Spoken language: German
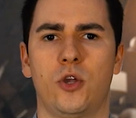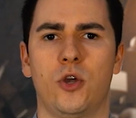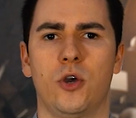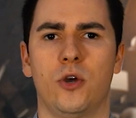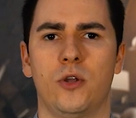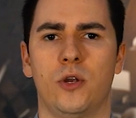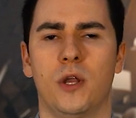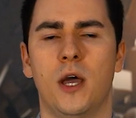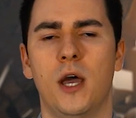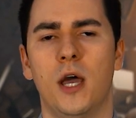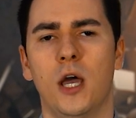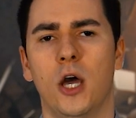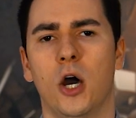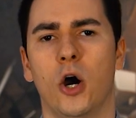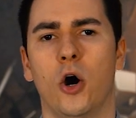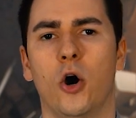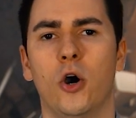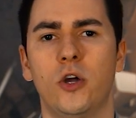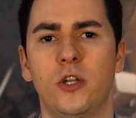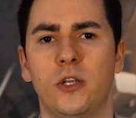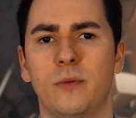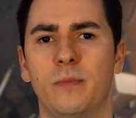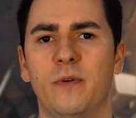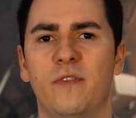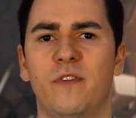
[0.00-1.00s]
können.
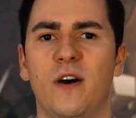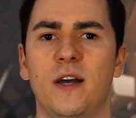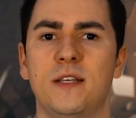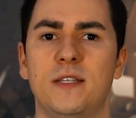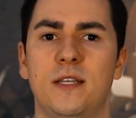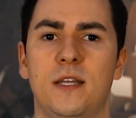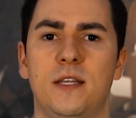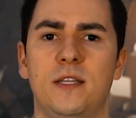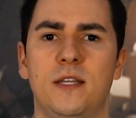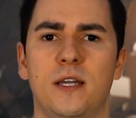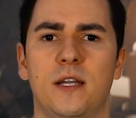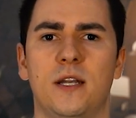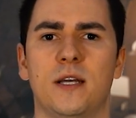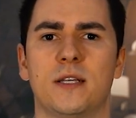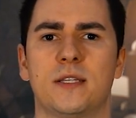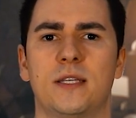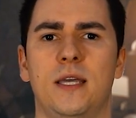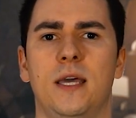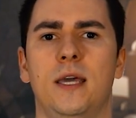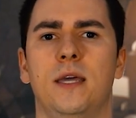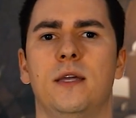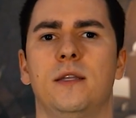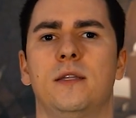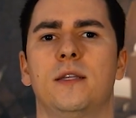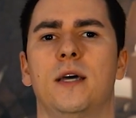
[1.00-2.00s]
Heute beweise ich dir das
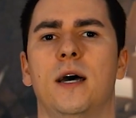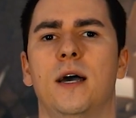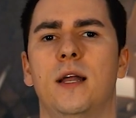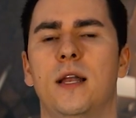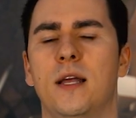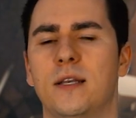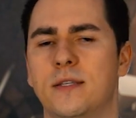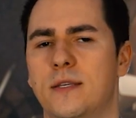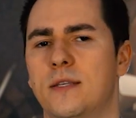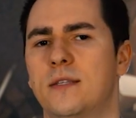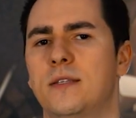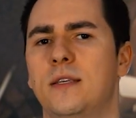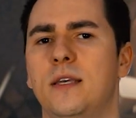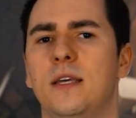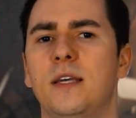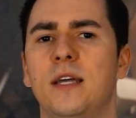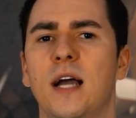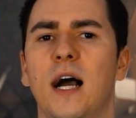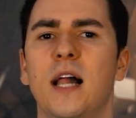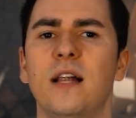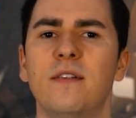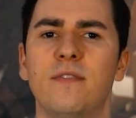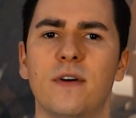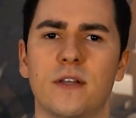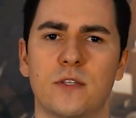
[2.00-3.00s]
Gegenteil. Es ist
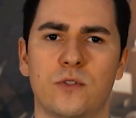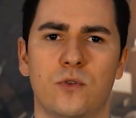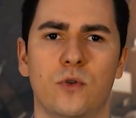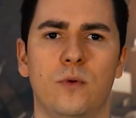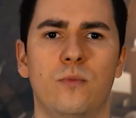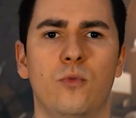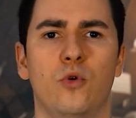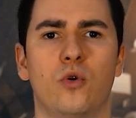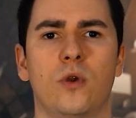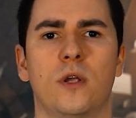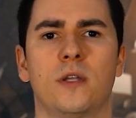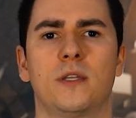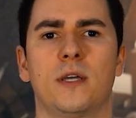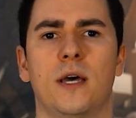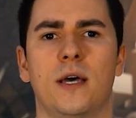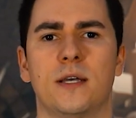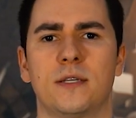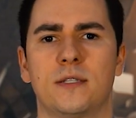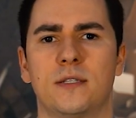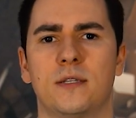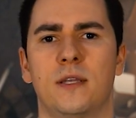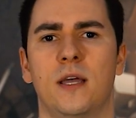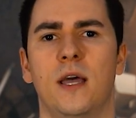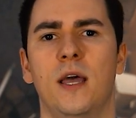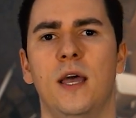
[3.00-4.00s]
egal, was du im Monat
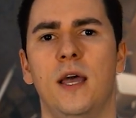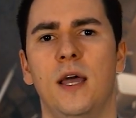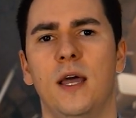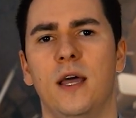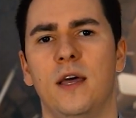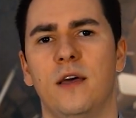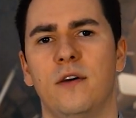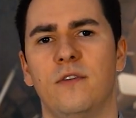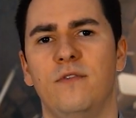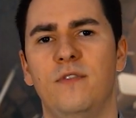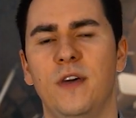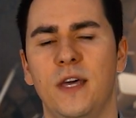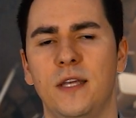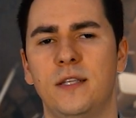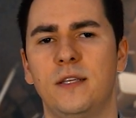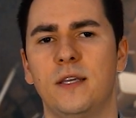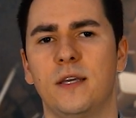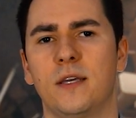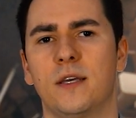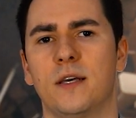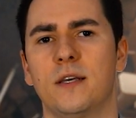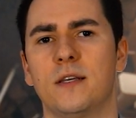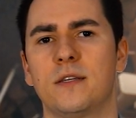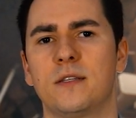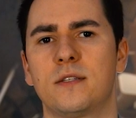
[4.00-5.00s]
hast.
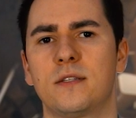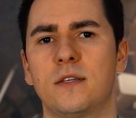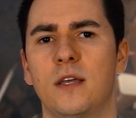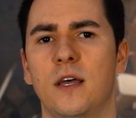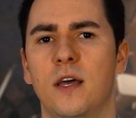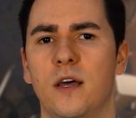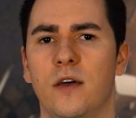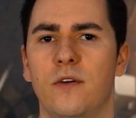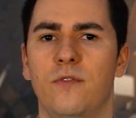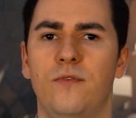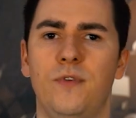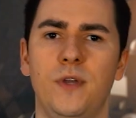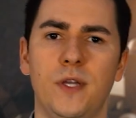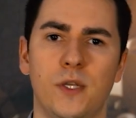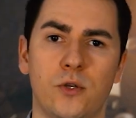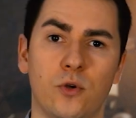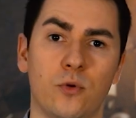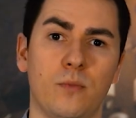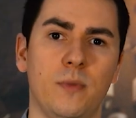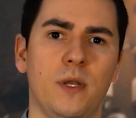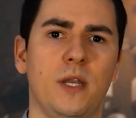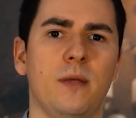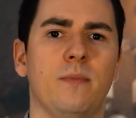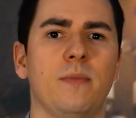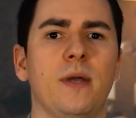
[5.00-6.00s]
Wichtig ist, wie du
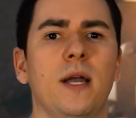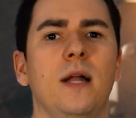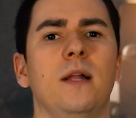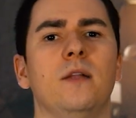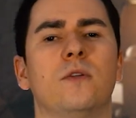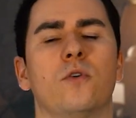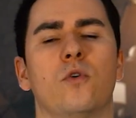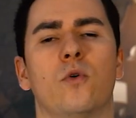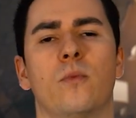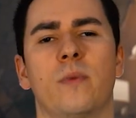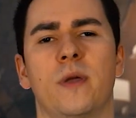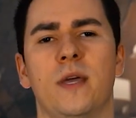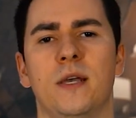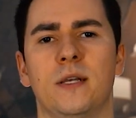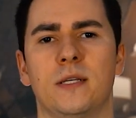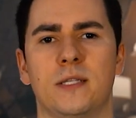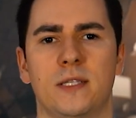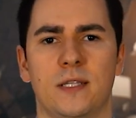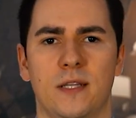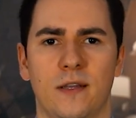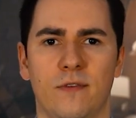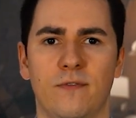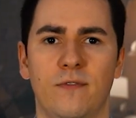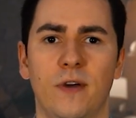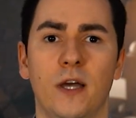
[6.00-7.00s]
mit dem Geld
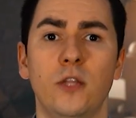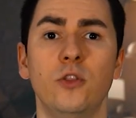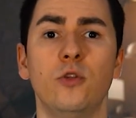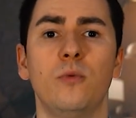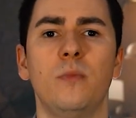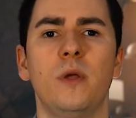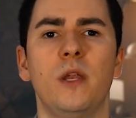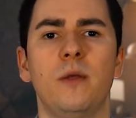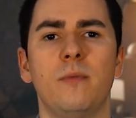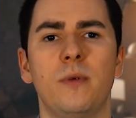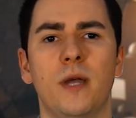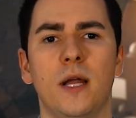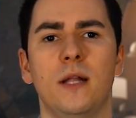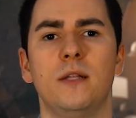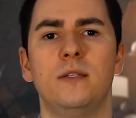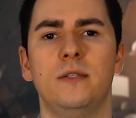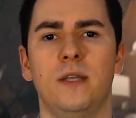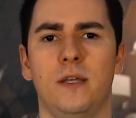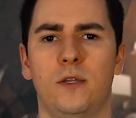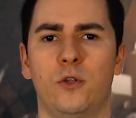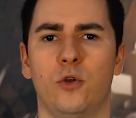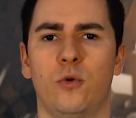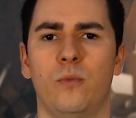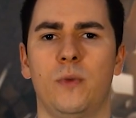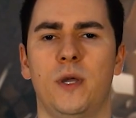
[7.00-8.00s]
umgehst. Wenn du mit dem Geld
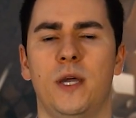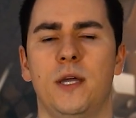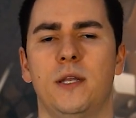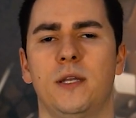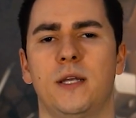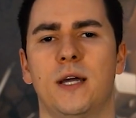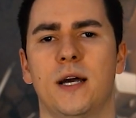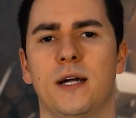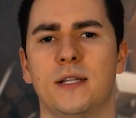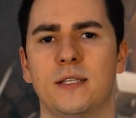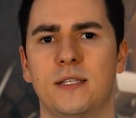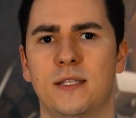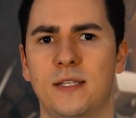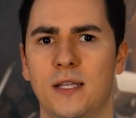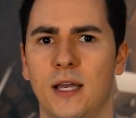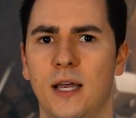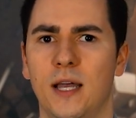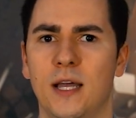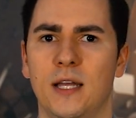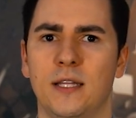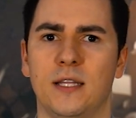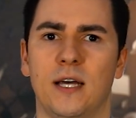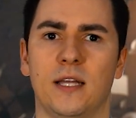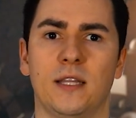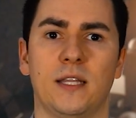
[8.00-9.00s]
nicht umgehen kannst,
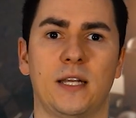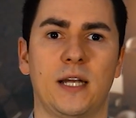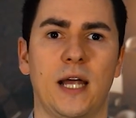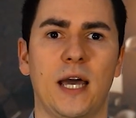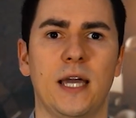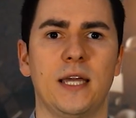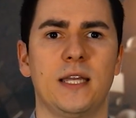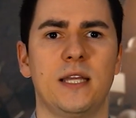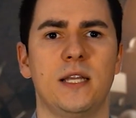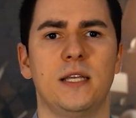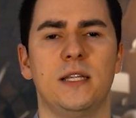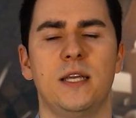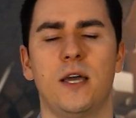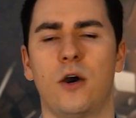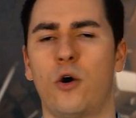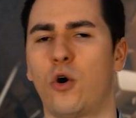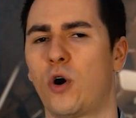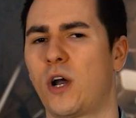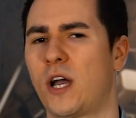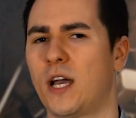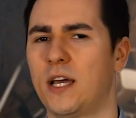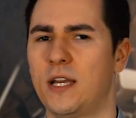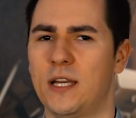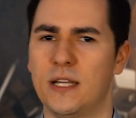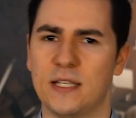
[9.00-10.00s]
dann reichen dir
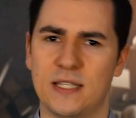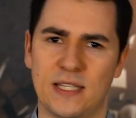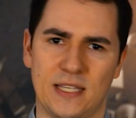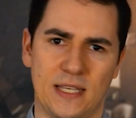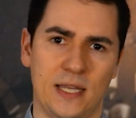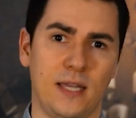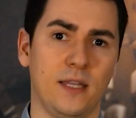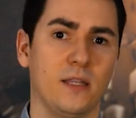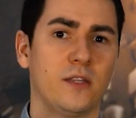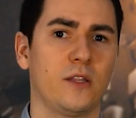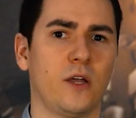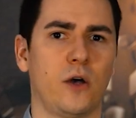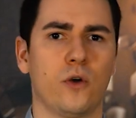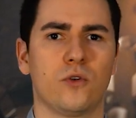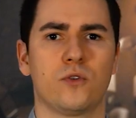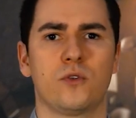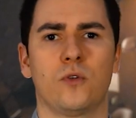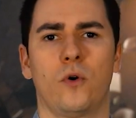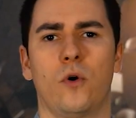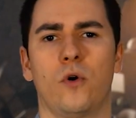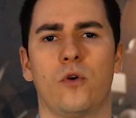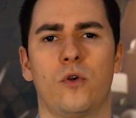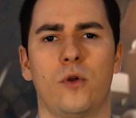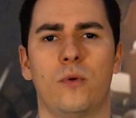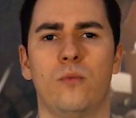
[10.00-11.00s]
auch keine
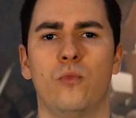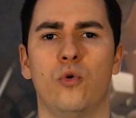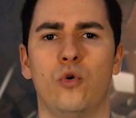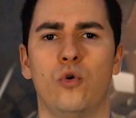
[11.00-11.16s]
10.000 Euro im